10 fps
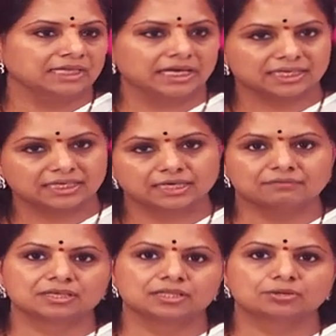ఆయన
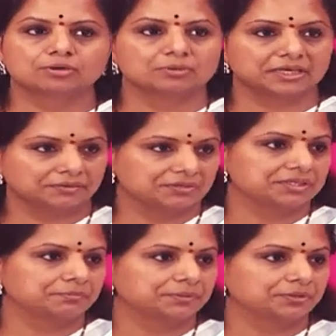కలవడ్డదో మరి ఎవడు
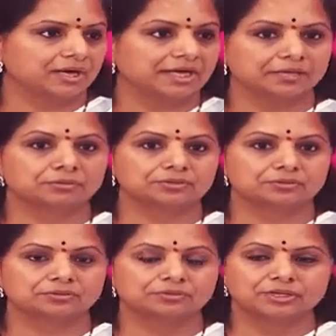చెప్పిండు ఆయన
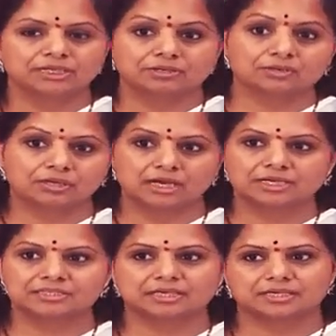ఏమంటుండు ఎవడో
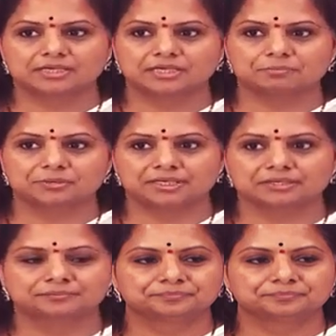కాంగ్రెస్ సెక్రటరీ చెప్పిండట